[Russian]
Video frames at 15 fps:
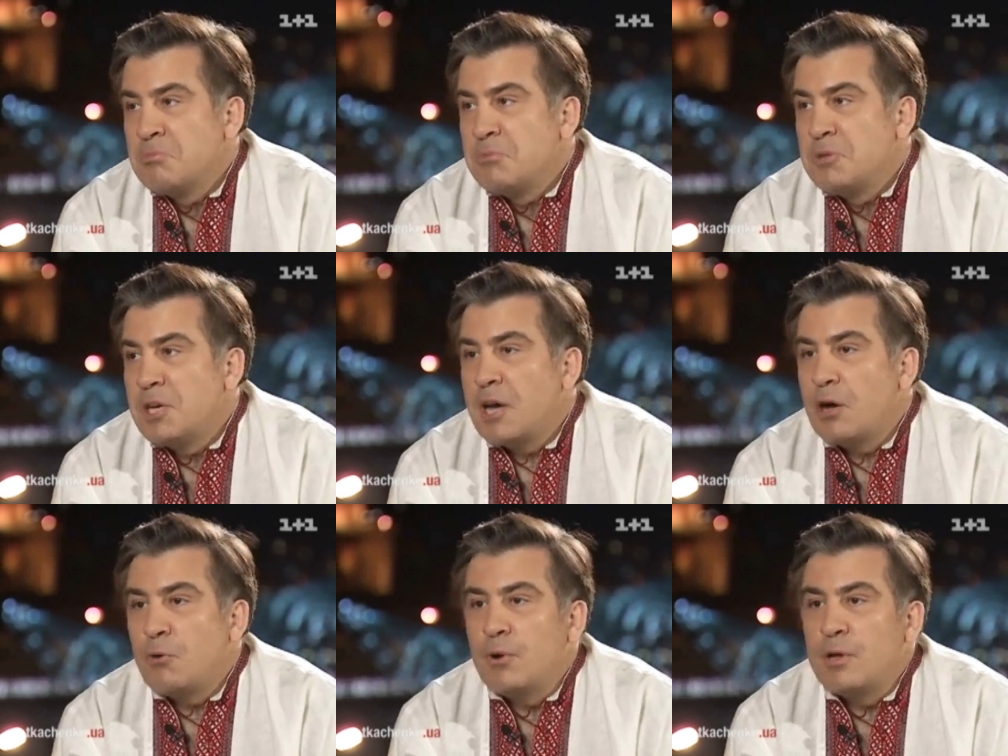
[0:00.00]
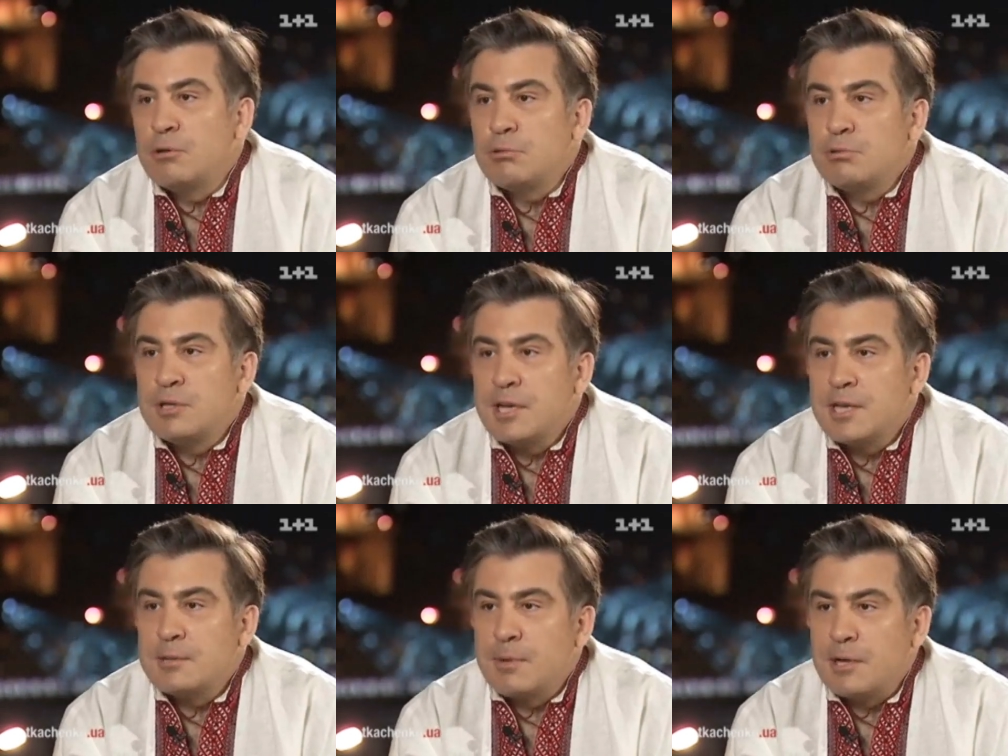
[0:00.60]
Никакого
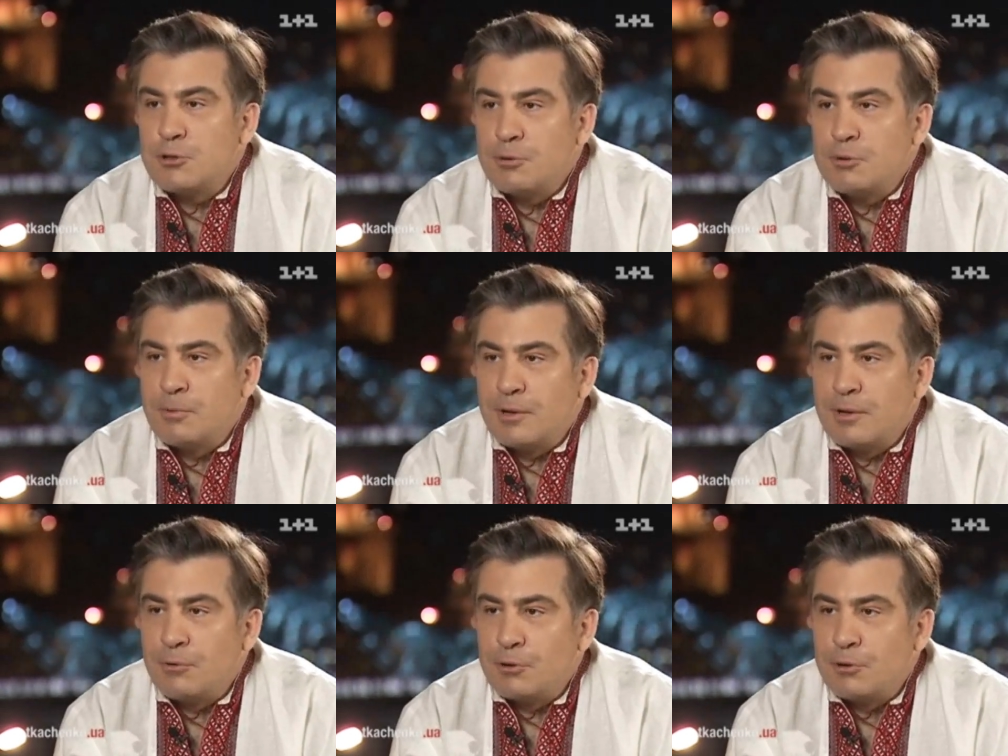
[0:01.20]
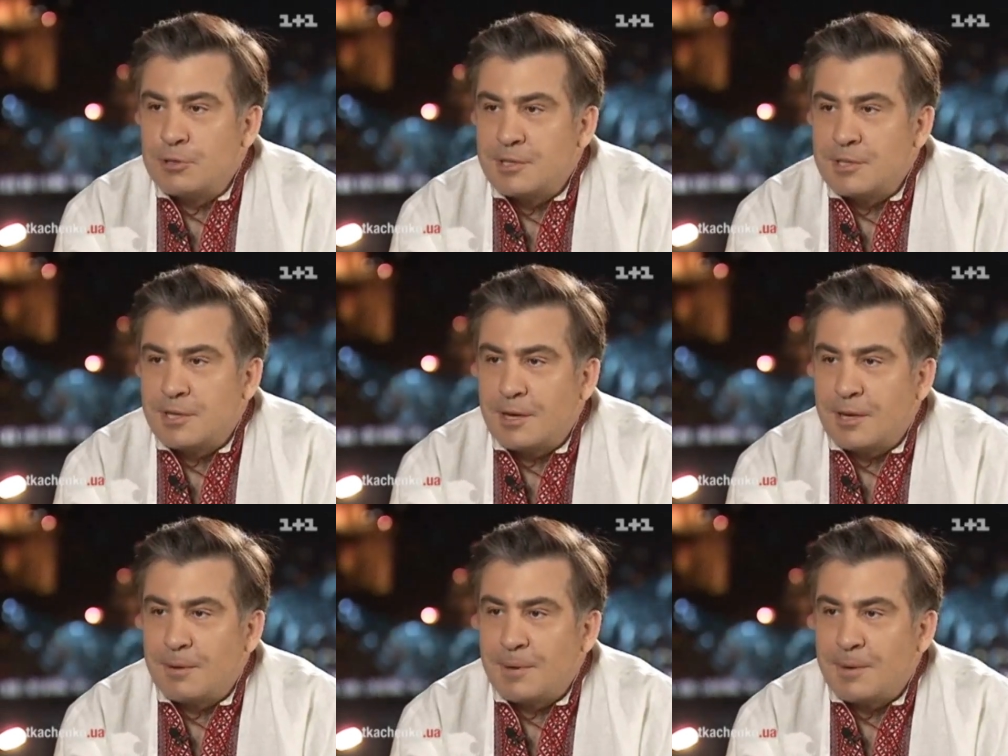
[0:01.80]
энтузиазма особого и у
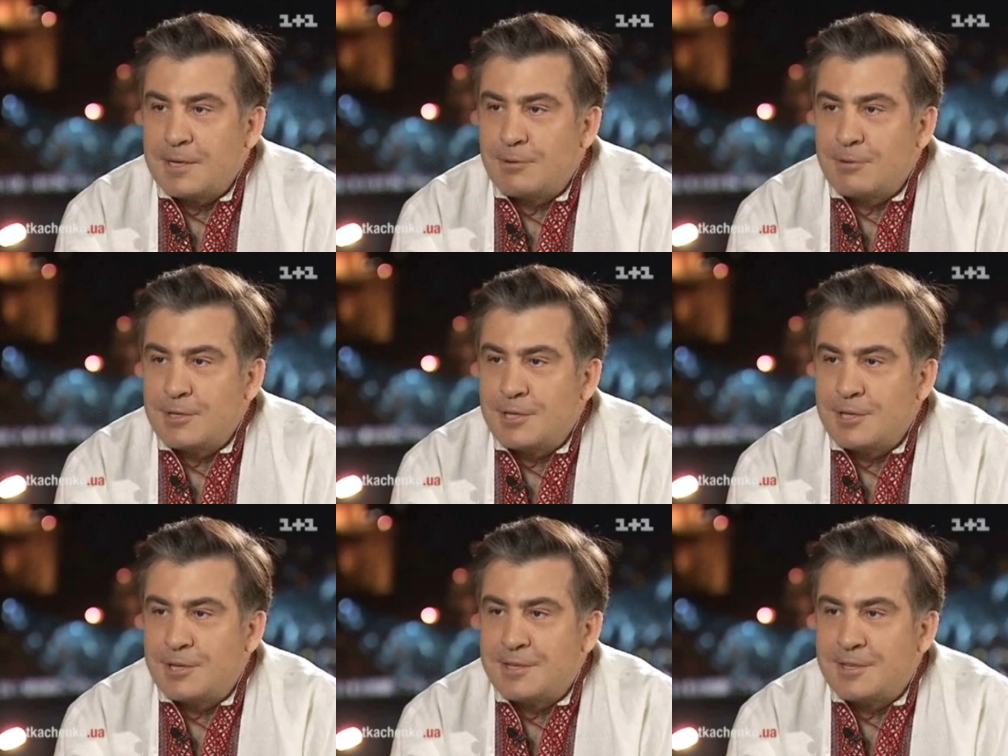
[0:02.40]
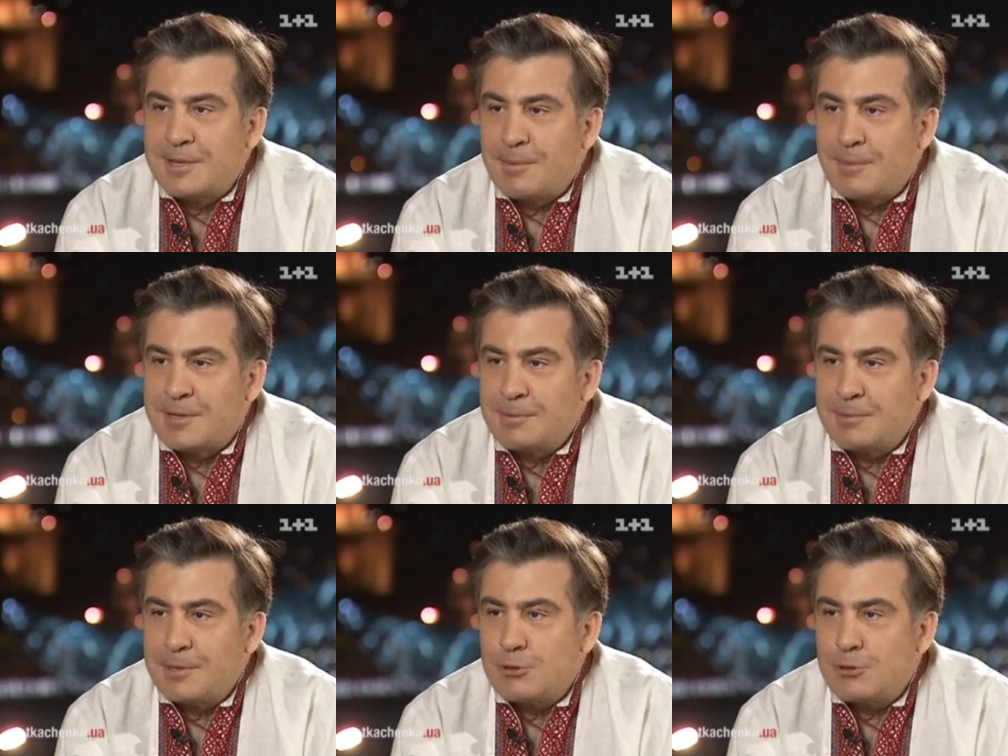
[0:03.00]
грузинских производителей не
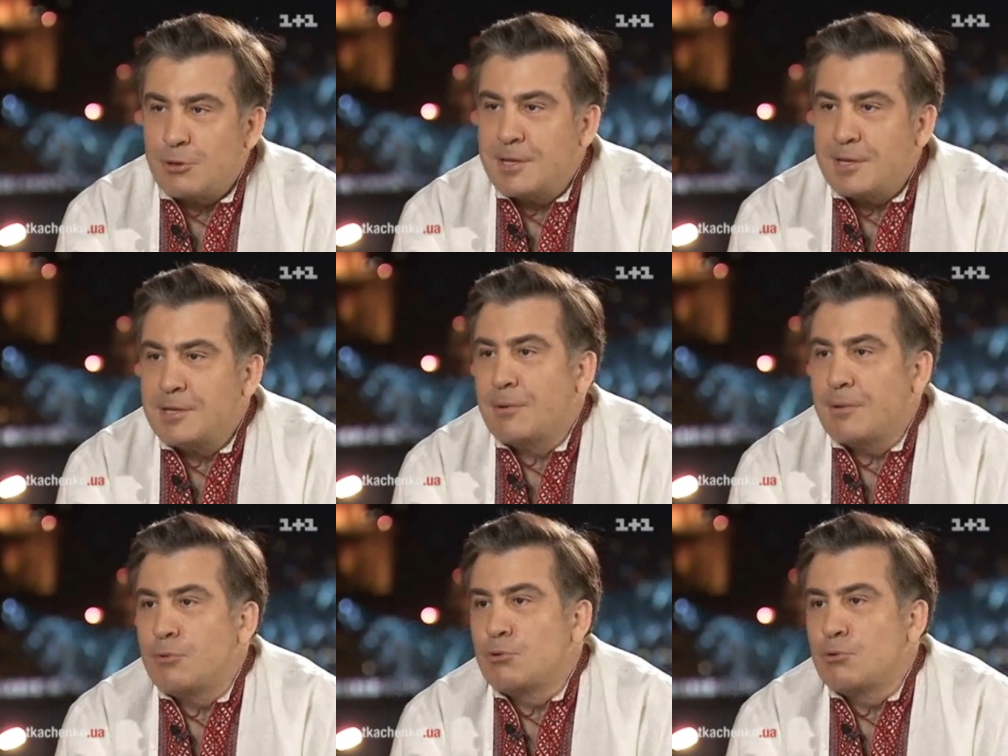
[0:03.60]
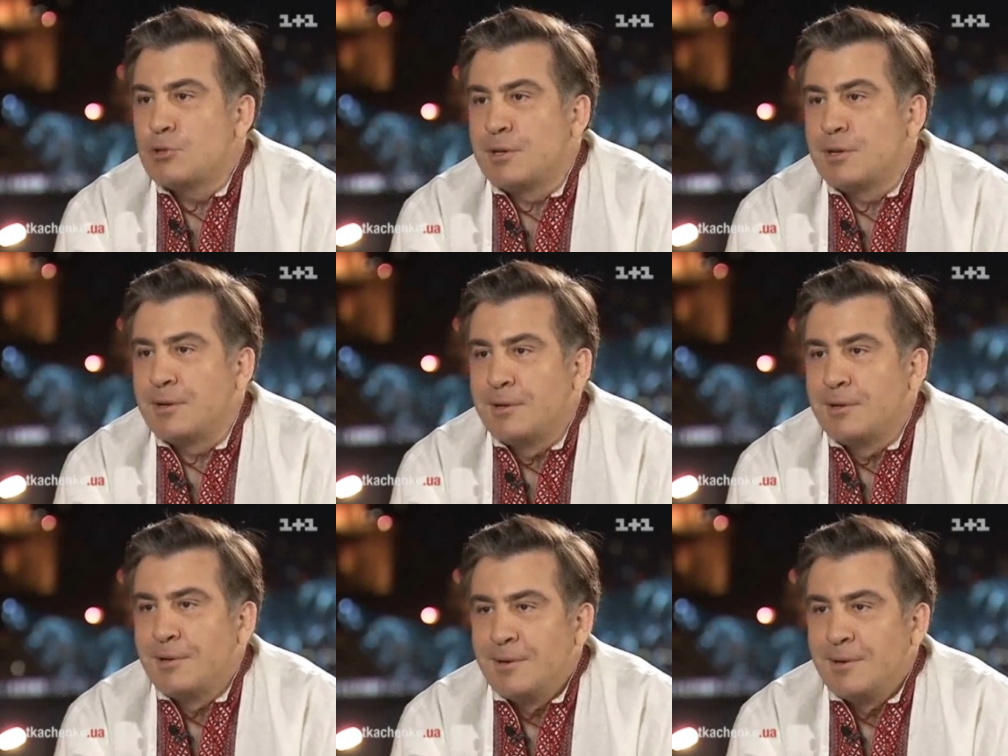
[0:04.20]
заметится, потому что они давно уже
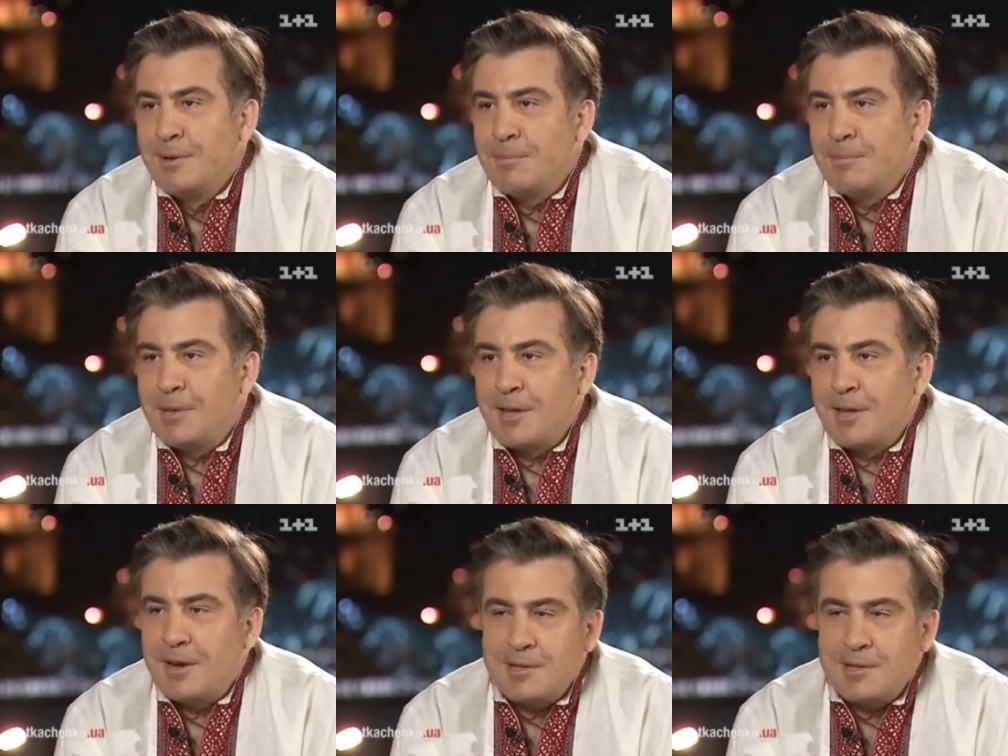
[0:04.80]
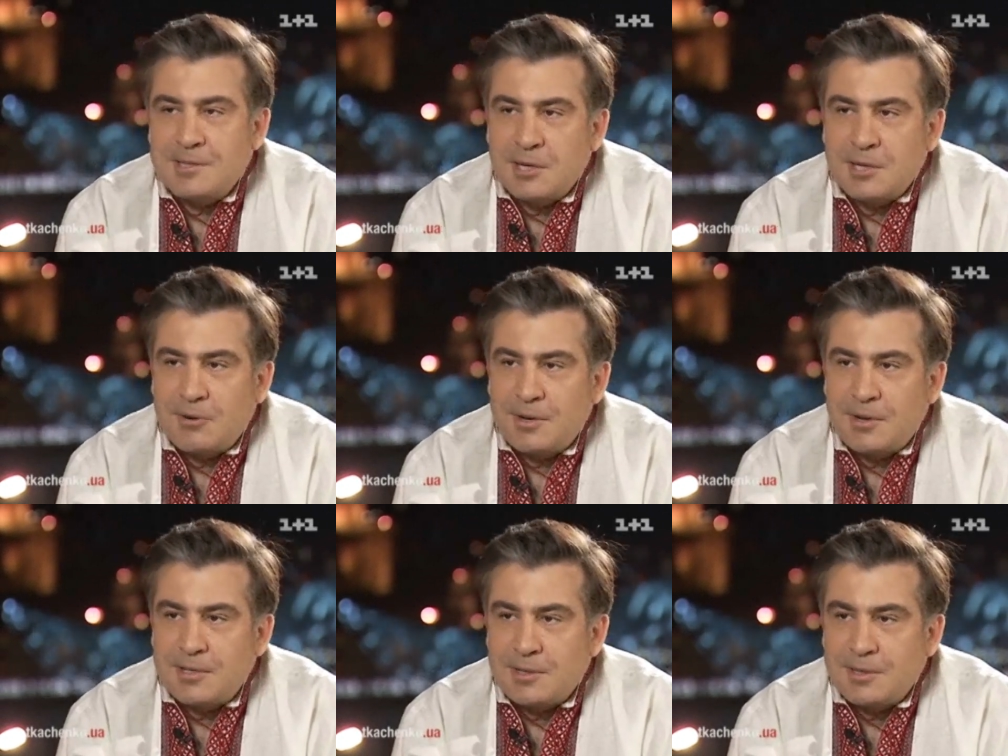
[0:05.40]

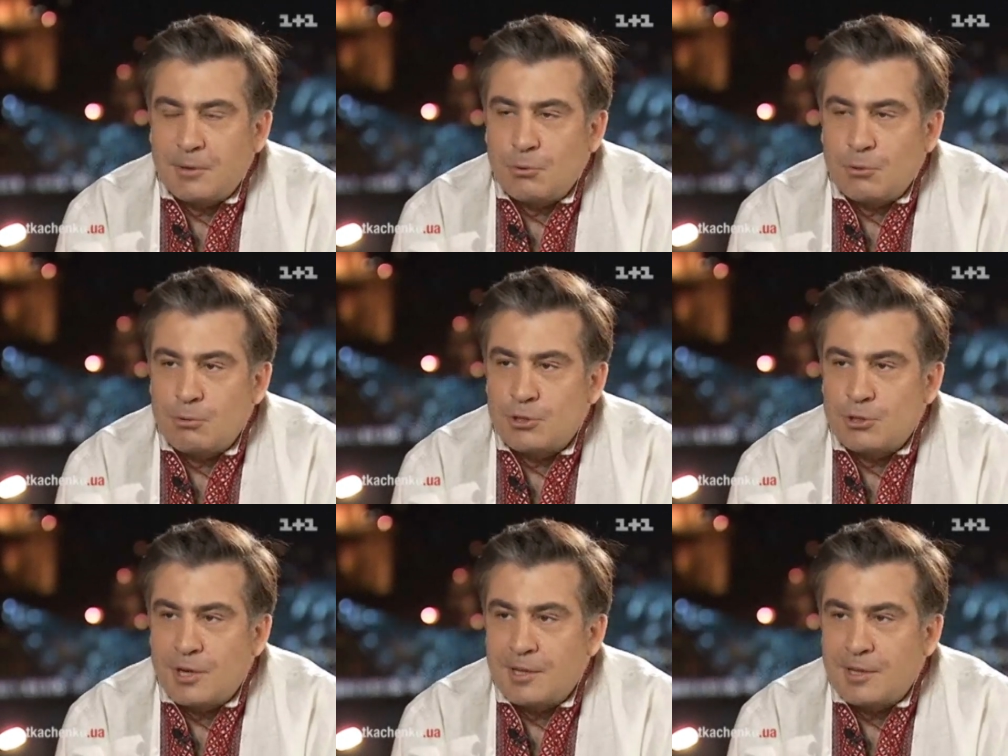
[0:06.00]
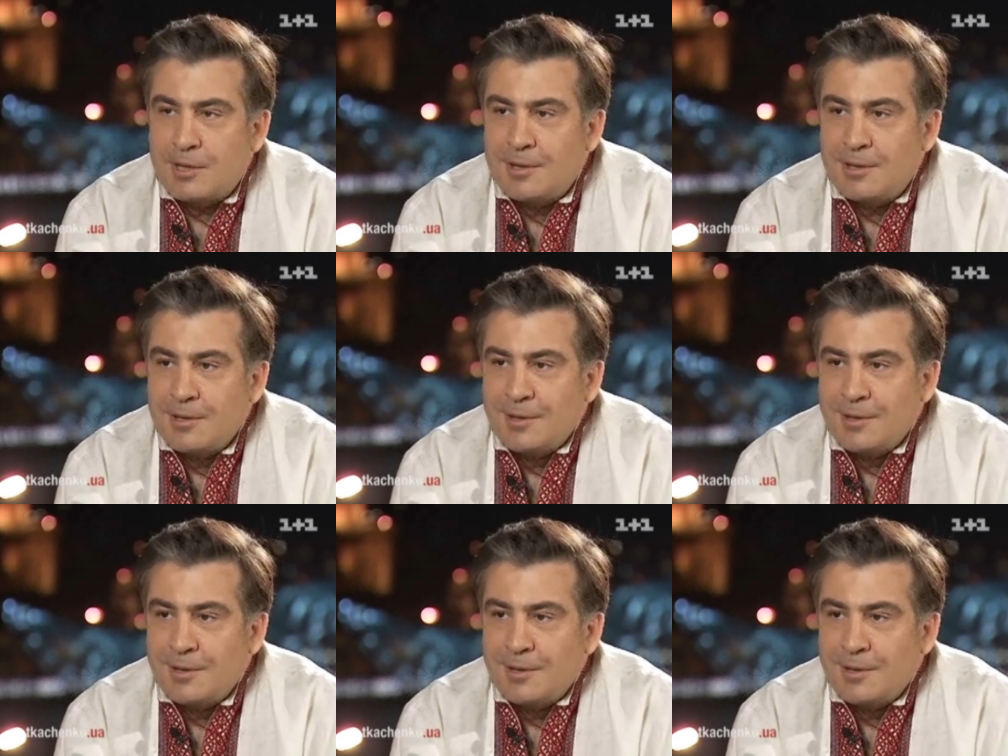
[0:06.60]
переориентировались, и давно уже они